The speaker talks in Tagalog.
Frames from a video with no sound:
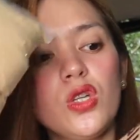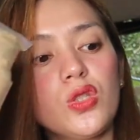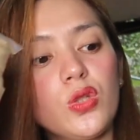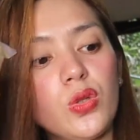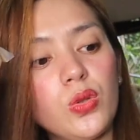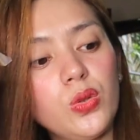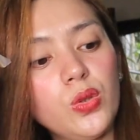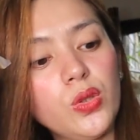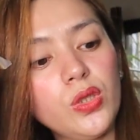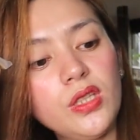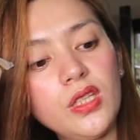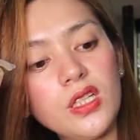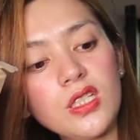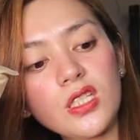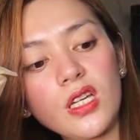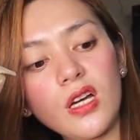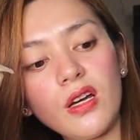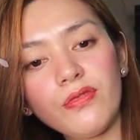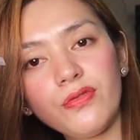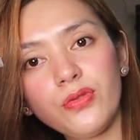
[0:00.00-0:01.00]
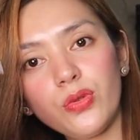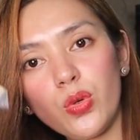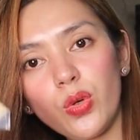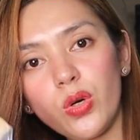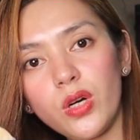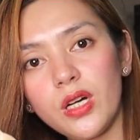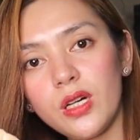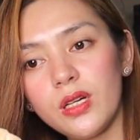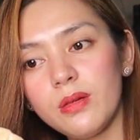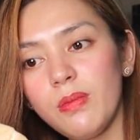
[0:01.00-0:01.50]
So, good na siya
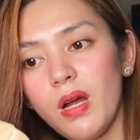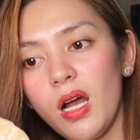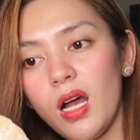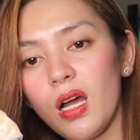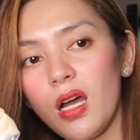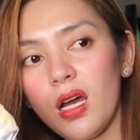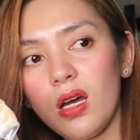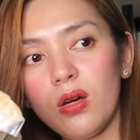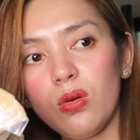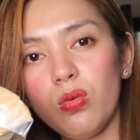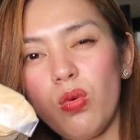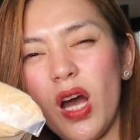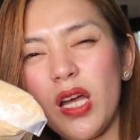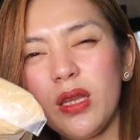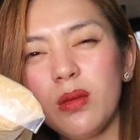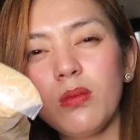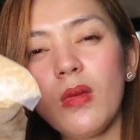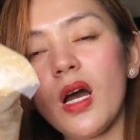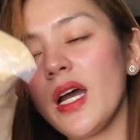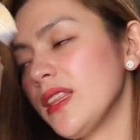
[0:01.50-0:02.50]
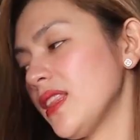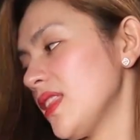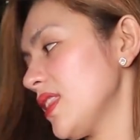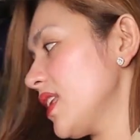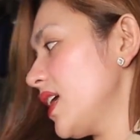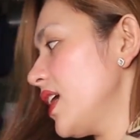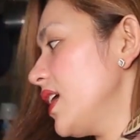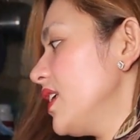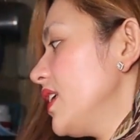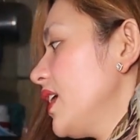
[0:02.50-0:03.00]
for mga 1 month.
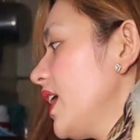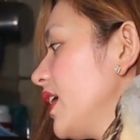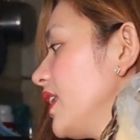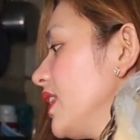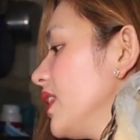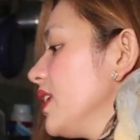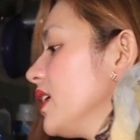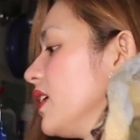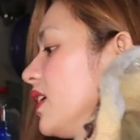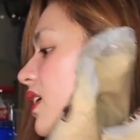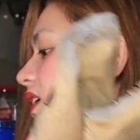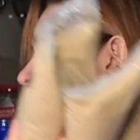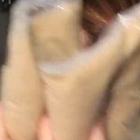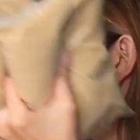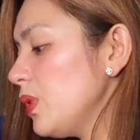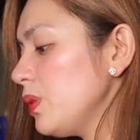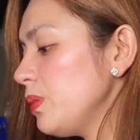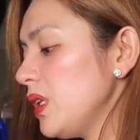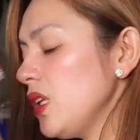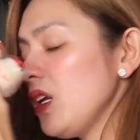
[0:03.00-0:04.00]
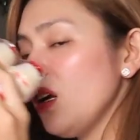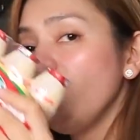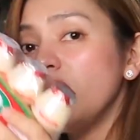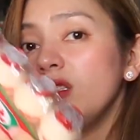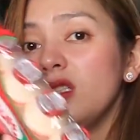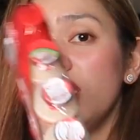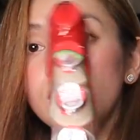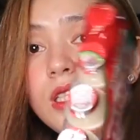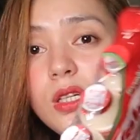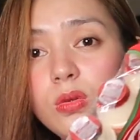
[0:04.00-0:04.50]
Ganyan. Pumili ako
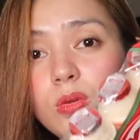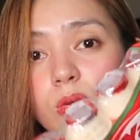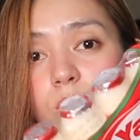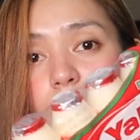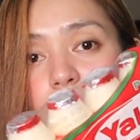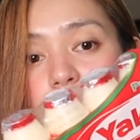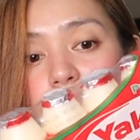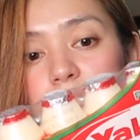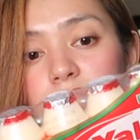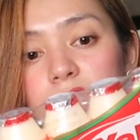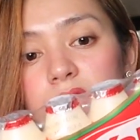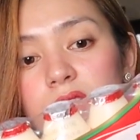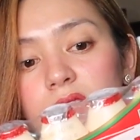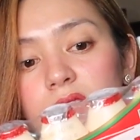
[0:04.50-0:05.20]
ng Yakult.